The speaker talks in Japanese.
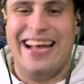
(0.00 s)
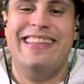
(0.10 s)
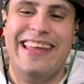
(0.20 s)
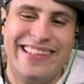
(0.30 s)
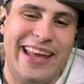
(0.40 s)
い
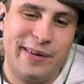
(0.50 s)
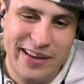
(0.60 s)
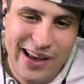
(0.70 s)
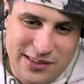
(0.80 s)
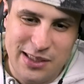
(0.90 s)
や寝て
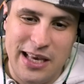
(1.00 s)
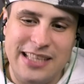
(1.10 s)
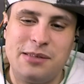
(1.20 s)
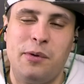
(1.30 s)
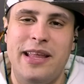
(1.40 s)
るこいつい
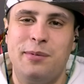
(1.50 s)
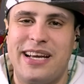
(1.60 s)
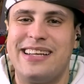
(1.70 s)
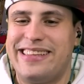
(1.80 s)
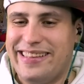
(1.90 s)
つも眠
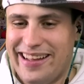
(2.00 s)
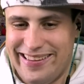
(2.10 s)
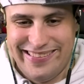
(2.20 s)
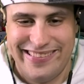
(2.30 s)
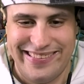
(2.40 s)
たがってんな